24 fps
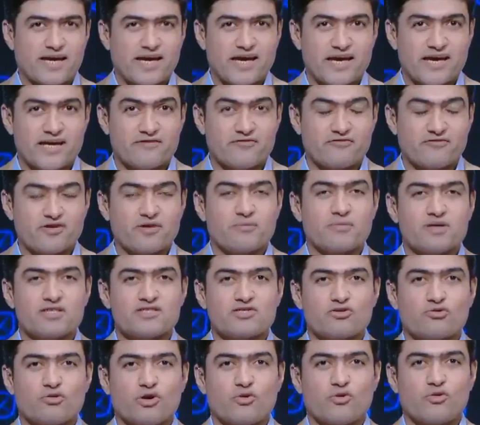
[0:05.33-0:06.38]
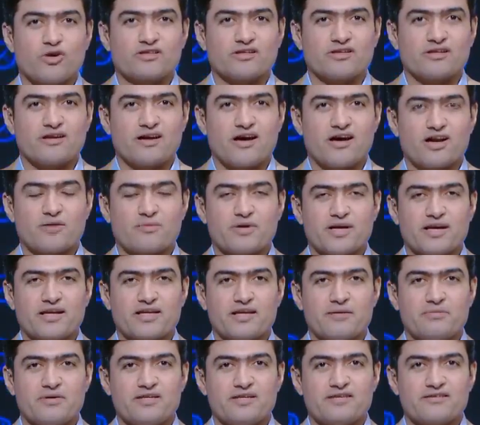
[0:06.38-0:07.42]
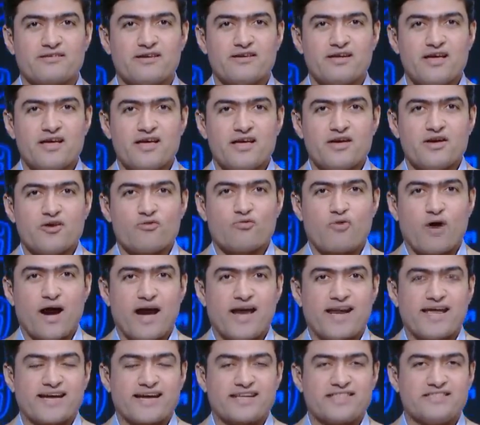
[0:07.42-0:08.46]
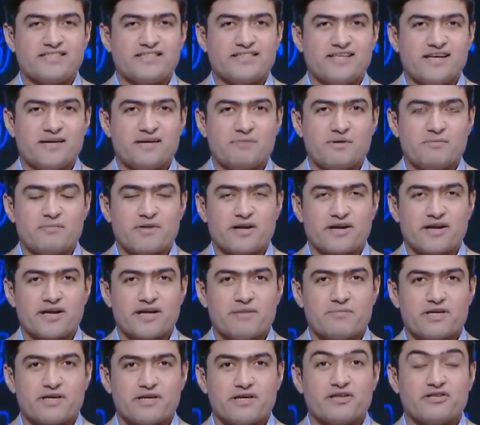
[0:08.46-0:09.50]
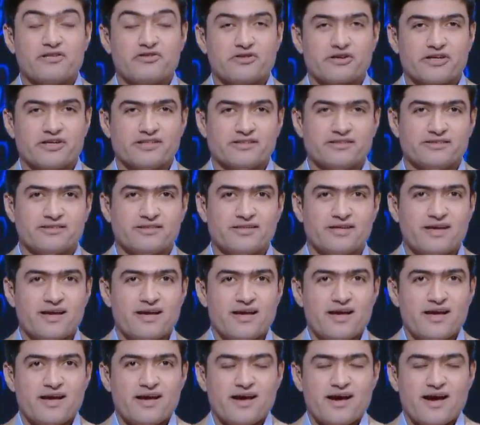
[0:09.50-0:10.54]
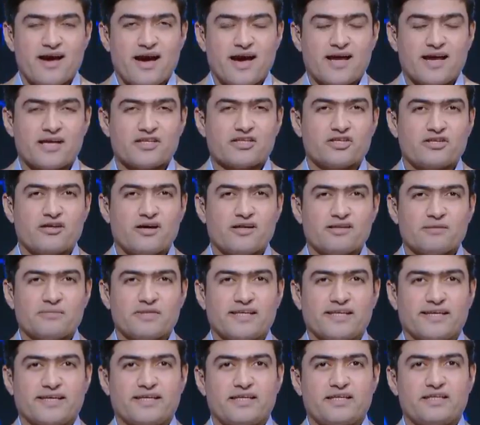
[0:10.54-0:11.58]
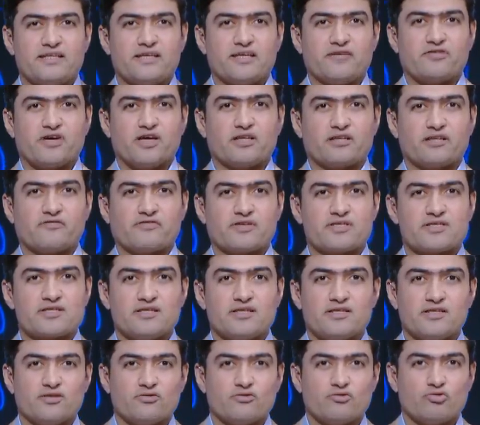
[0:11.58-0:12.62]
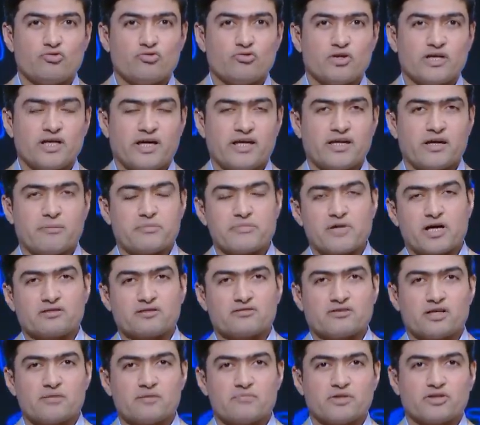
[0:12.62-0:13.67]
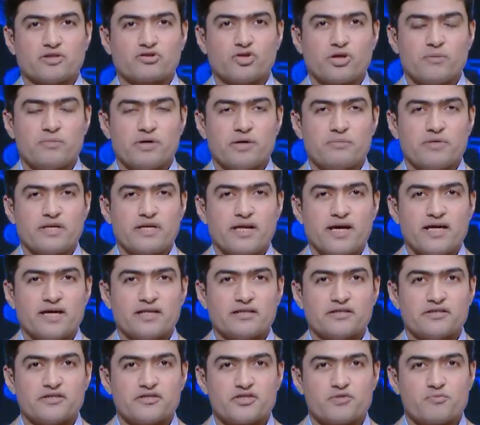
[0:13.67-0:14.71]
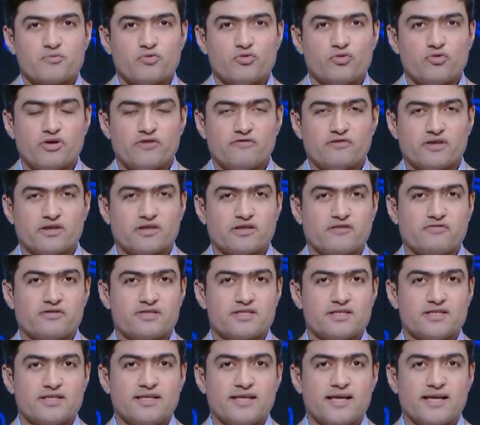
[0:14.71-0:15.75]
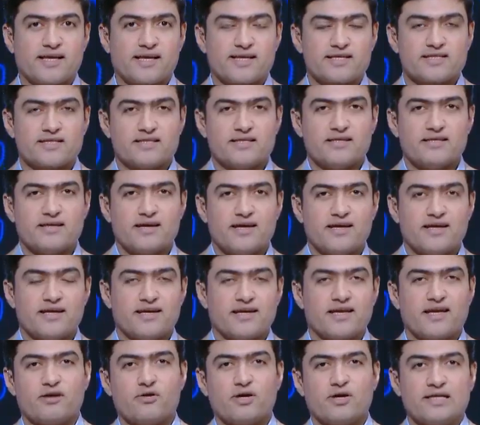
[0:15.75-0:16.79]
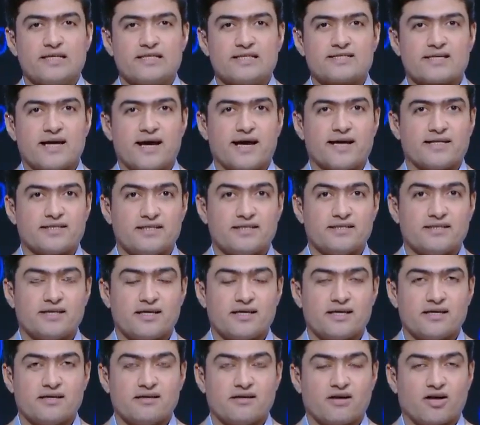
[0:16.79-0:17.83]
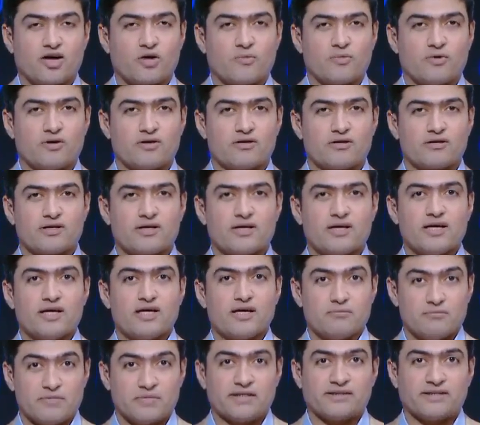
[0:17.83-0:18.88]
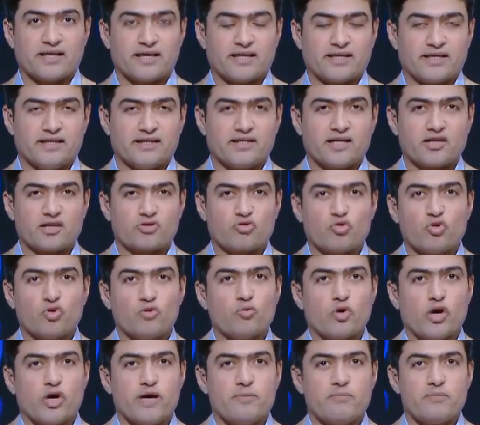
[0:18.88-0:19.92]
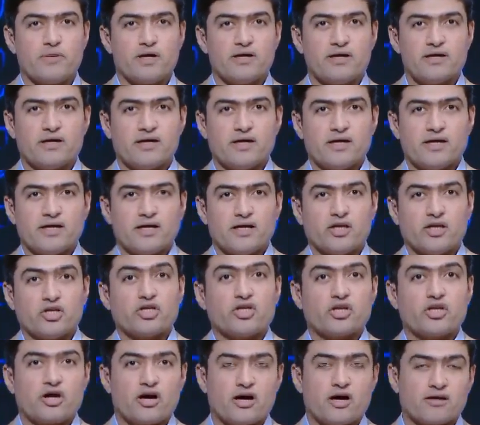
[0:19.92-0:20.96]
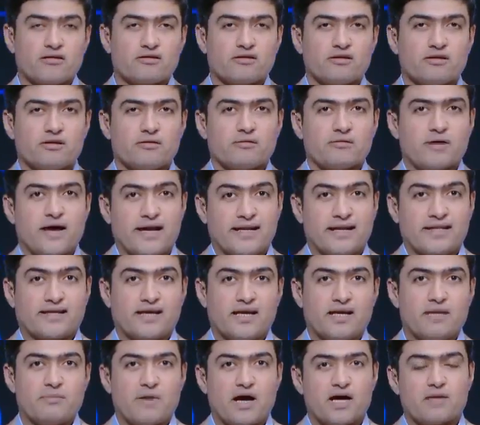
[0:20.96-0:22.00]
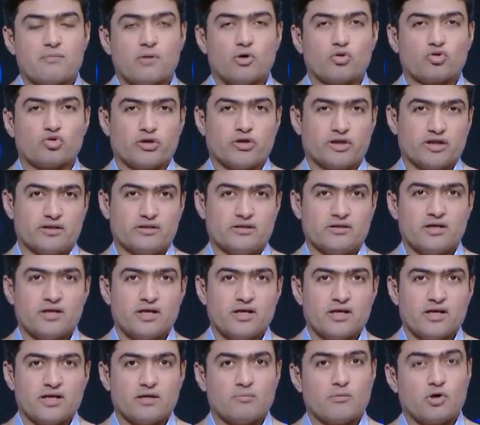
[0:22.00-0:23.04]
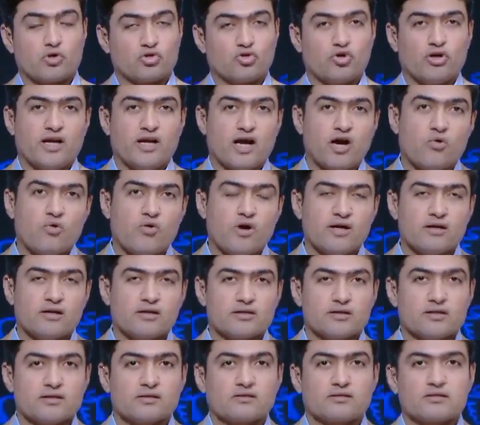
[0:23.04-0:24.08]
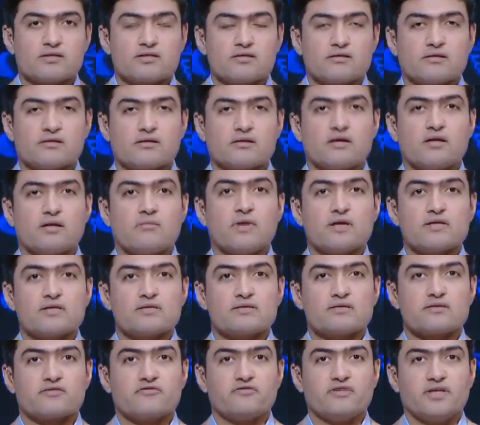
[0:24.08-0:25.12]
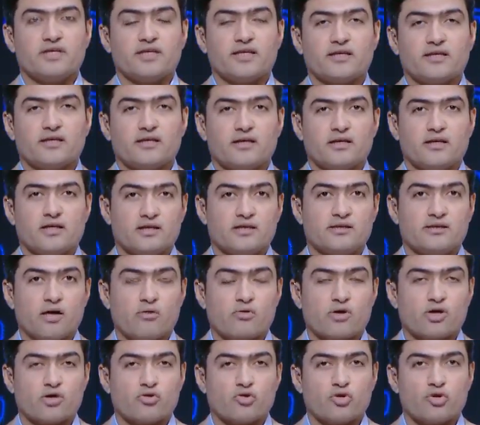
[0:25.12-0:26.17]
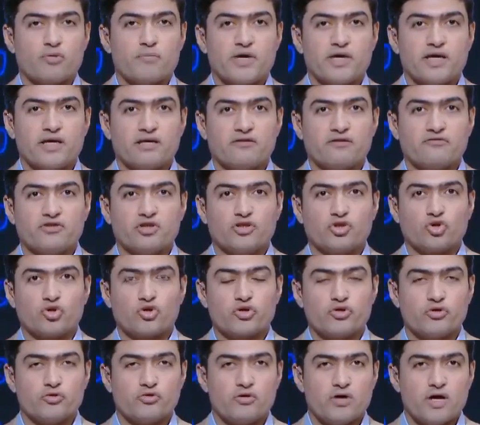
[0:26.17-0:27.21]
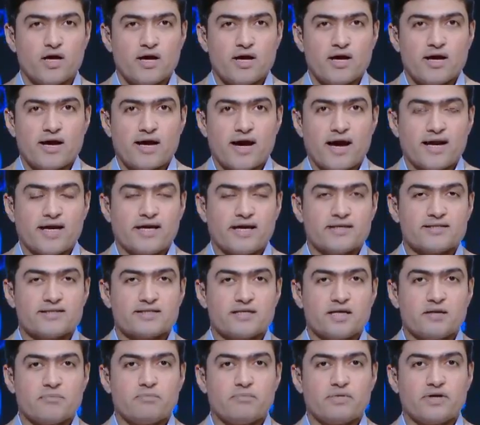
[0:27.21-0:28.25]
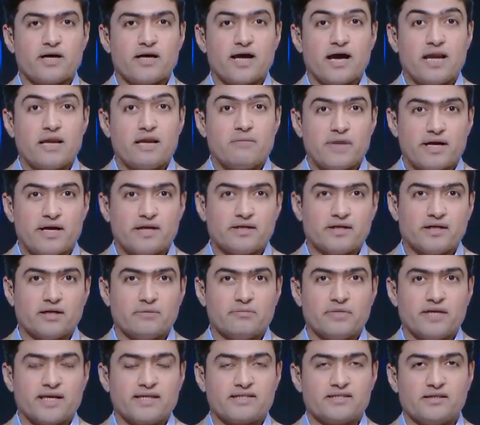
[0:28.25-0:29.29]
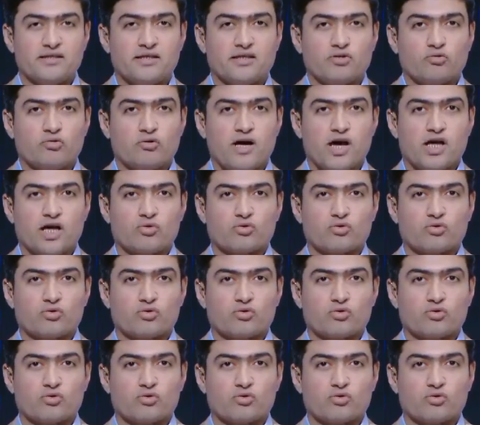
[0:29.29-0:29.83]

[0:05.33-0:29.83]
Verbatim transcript: مكان في مصر والوطن العربي الكبير وحلقه جديده من برنامج الترند حلقه النهارده بالتاكيد فيها تفاصيل واحنا بنقترب بالطبع من نهايه الاسبوع فالتفاصيل كثيره الكواليس عديده الاخبار بالتاكيد هتكون مهمه لان النهارده هنتكلم عن موضوعين الموضوع الاول انتصار مصر في الدورة الأولمبية في طوكيو على حساب ألمانيا بنتيجة